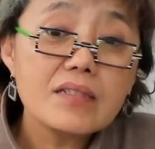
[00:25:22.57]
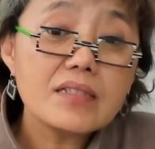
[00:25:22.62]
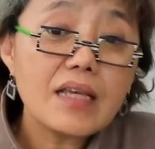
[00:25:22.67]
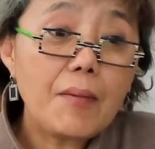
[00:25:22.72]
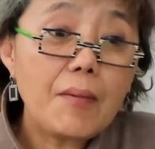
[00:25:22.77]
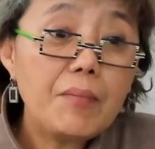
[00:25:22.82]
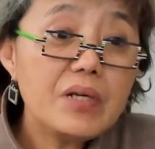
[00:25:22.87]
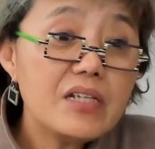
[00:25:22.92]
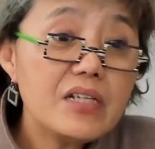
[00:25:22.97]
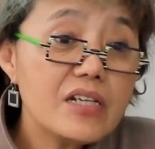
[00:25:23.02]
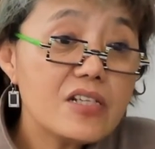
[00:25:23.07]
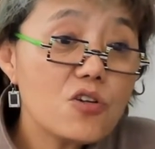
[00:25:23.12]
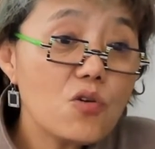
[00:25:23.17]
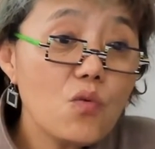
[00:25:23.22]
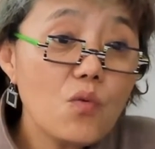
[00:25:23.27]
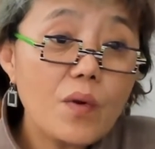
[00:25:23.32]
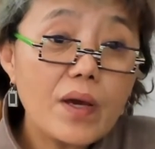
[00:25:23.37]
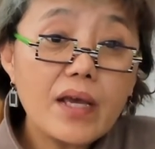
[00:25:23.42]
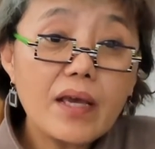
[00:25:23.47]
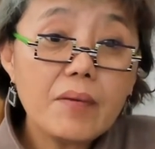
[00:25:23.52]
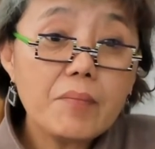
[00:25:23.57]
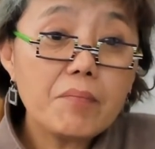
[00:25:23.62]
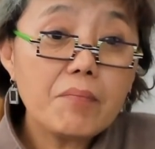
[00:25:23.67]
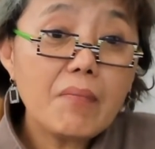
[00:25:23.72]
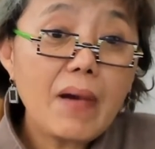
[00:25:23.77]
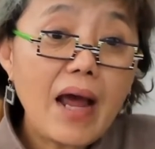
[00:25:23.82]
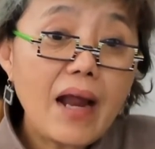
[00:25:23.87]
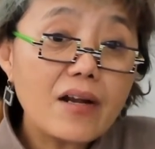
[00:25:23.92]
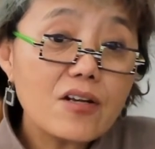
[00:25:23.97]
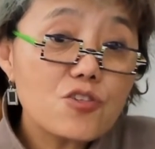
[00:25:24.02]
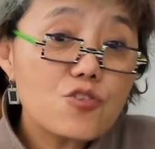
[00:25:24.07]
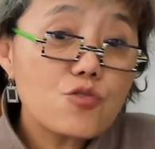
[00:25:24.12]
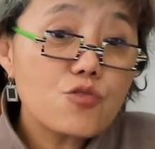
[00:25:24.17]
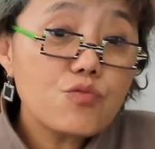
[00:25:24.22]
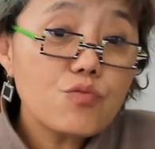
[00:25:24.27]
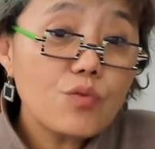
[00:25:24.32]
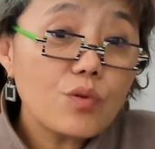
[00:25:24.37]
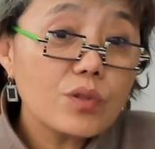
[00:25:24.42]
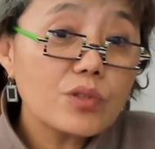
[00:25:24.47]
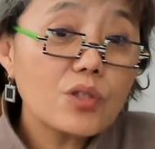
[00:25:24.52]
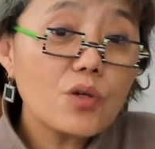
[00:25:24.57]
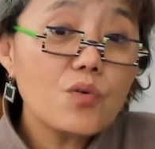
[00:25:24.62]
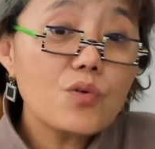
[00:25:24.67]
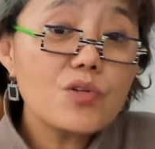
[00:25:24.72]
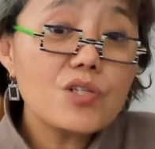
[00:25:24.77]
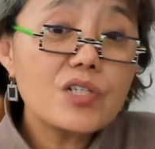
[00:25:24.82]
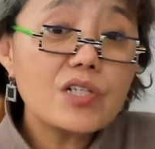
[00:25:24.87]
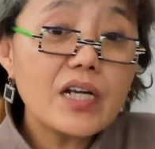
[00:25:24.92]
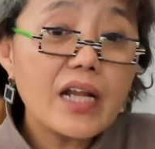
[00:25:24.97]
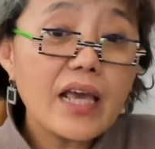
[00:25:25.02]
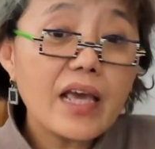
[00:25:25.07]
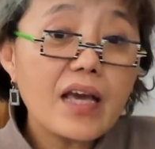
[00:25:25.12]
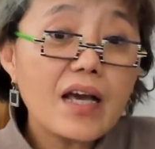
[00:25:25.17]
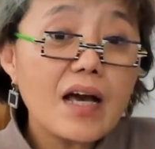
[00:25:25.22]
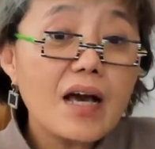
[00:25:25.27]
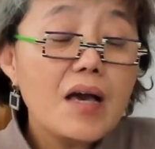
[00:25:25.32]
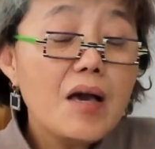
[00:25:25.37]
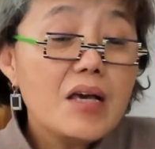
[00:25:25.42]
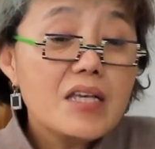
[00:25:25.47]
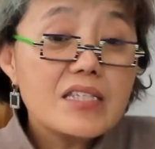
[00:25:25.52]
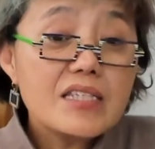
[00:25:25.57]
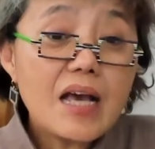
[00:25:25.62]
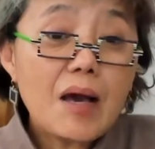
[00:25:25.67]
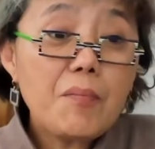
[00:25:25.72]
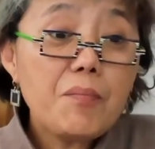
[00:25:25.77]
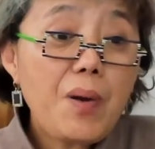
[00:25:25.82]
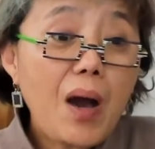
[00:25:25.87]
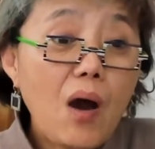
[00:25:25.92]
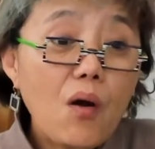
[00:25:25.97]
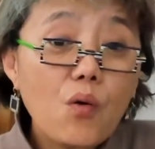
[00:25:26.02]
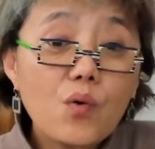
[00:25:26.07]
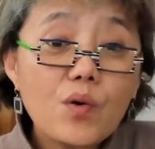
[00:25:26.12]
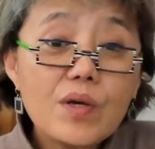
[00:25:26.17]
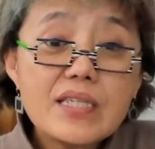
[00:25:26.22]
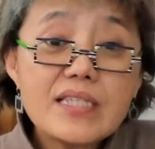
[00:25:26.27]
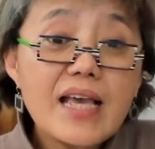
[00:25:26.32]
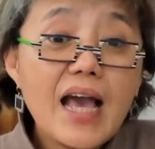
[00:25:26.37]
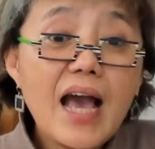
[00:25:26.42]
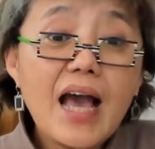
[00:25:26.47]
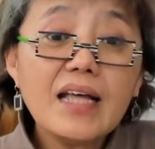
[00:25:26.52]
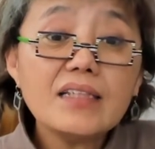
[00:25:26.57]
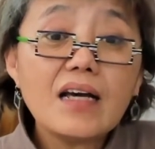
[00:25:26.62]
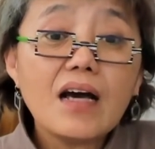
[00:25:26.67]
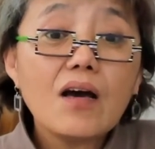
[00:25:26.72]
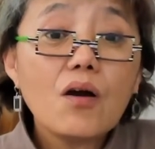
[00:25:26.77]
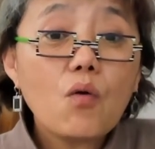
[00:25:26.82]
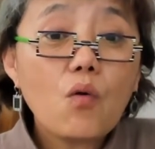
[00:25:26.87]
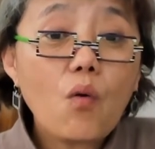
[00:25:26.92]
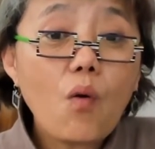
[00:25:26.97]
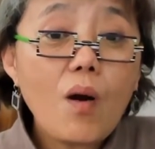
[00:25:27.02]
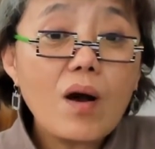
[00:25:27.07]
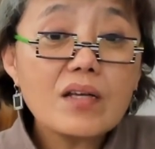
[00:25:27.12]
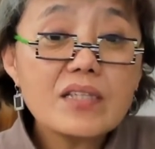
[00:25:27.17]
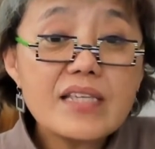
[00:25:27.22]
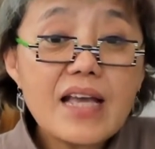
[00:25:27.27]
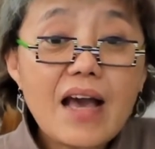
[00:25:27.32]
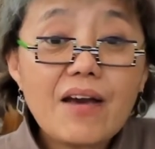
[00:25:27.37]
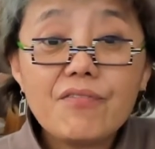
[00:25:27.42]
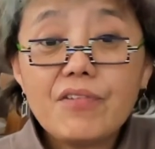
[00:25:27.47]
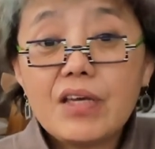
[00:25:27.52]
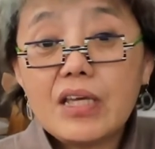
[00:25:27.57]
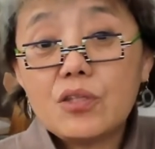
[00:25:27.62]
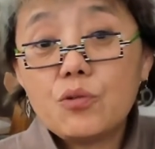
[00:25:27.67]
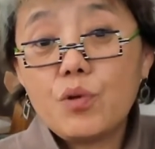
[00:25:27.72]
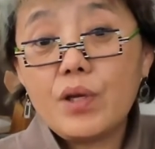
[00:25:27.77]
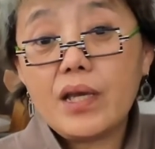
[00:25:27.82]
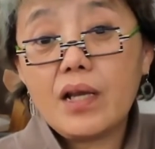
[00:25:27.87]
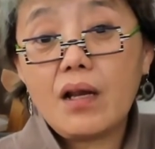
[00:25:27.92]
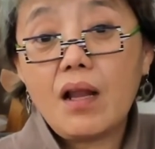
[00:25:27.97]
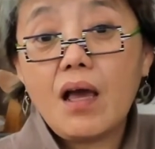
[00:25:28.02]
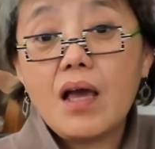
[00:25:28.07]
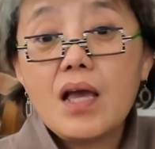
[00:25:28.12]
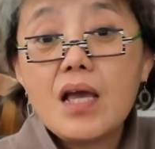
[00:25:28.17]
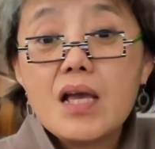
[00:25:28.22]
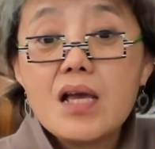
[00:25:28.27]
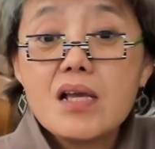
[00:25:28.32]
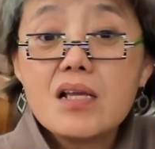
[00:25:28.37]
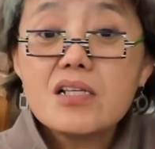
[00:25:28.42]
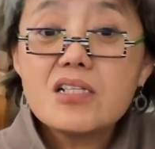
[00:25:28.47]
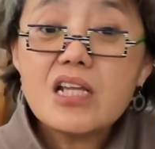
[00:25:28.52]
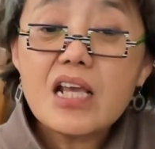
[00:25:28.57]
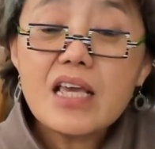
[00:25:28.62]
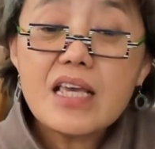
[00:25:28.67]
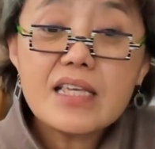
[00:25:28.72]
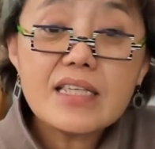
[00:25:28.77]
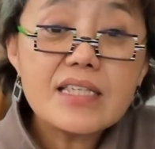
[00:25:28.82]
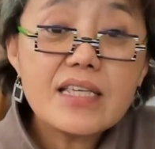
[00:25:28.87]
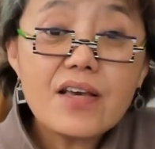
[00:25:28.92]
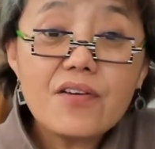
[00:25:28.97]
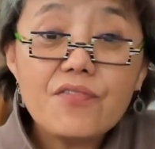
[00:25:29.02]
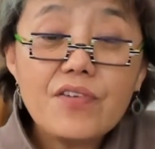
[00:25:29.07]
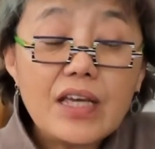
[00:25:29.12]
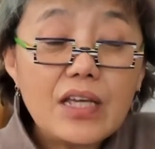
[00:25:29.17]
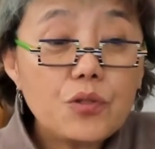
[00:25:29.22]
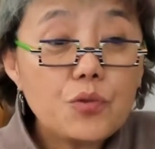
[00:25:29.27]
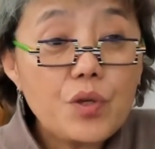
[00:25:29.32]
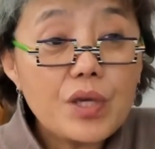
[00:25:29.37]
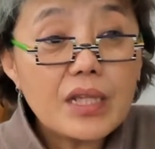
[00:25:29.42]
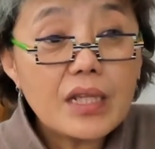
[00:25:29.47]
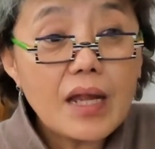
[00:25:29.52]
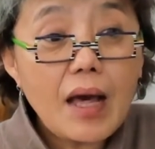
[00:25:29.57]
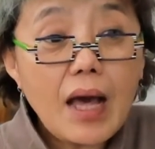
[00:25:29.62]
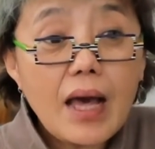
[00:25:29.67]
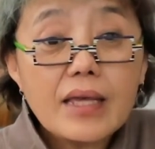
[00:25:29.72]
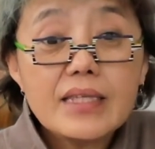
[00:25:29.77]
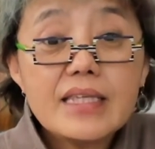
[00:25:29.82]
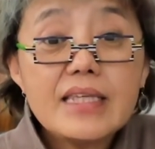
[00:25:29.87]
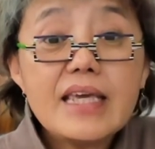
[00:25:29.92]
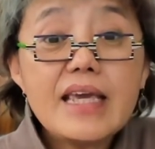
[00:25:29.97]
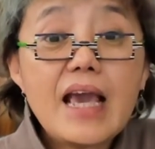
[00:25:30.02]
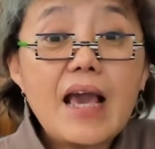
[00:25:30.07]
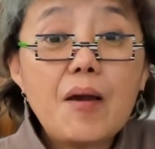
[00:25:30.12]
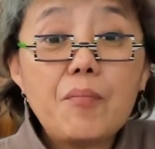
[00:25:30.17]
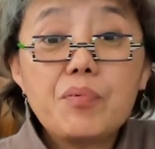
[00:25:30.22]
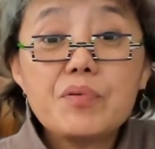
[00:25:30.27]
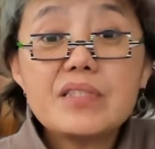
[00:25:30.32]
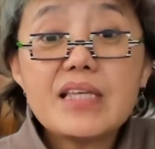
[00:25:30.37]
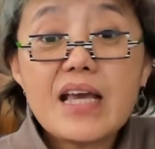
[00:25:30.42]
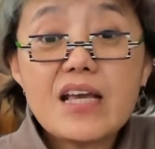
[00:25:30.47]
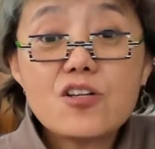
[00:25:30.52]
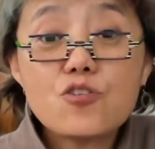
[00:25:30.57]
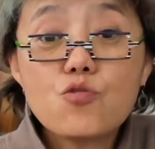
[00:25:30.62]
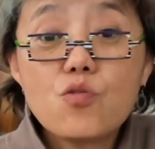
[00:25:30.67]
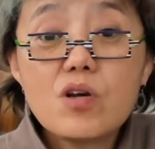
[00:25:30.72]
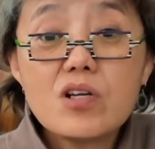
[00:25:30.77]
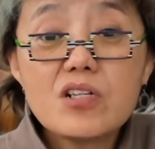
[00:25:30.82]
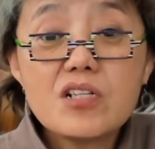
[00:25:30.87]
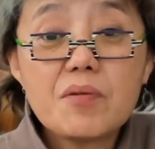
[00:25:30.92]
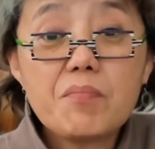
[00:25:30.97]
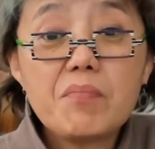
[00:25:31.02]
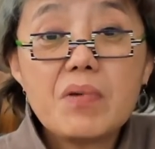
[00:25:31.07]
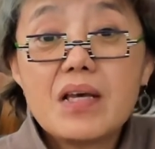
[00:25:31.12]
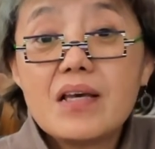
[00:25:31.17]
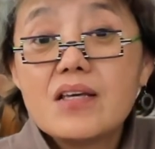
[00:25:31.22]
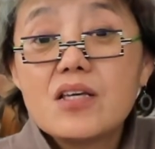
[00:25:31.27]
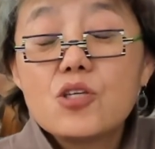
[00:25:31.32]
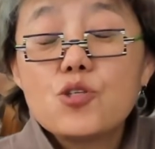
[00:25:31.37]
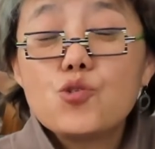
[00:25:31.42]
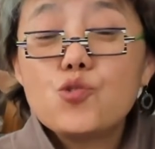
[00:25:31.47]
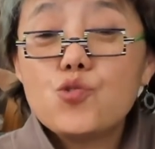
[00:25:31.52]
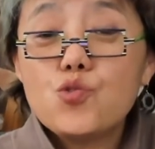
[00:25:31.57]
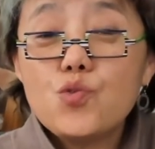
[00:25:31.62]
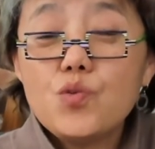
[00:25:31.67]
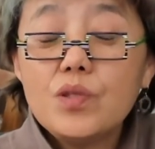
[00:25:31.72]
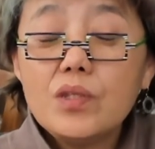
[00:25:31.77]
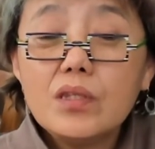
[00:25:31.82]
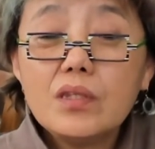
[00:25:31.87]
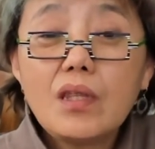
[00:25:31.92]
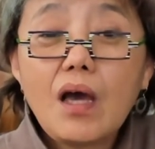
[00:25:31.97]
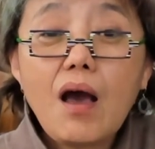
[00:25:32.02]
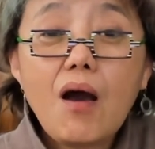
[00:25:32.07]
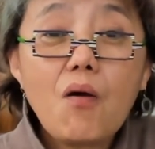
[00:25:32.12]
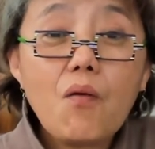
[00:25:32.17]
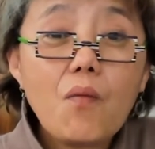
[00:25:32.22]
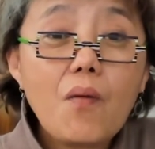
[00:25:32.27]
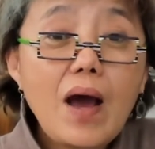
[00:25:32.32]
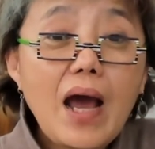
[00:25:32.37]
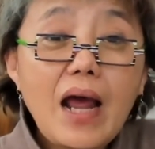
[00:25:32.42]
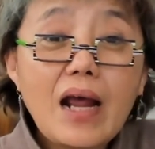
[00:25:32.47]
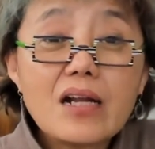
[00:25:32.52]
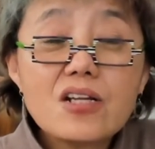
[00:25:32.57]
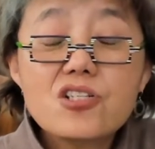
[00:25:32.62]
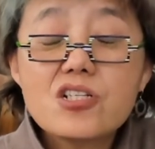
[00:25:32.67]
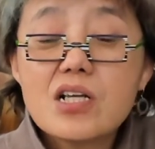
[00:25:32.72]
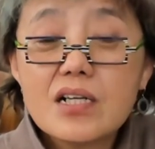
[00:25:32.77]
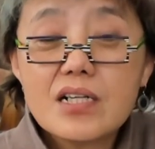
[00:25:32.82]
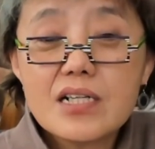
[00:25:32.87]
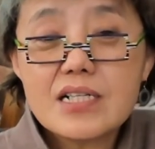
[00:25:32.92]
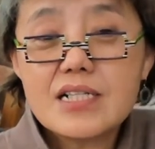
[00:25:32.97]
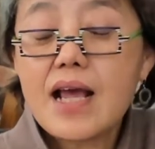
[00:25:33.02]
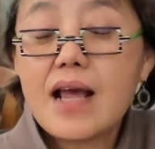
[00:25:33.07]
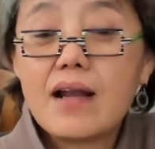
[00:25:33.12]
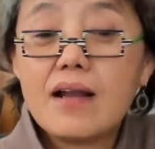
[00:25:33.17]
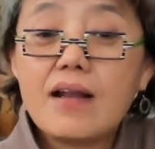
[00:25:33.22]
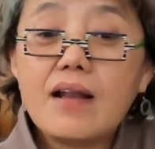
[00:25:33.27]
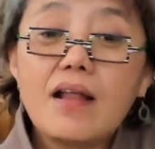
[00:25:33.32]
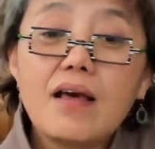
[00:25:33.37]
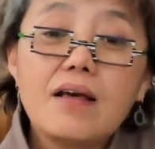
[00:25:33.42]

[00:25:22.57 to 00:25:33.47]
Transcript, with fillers: 咱们这周围满处都是那个想跑回家的皇家卫队了，这些卫队的也不再说什么殉道啊、圣战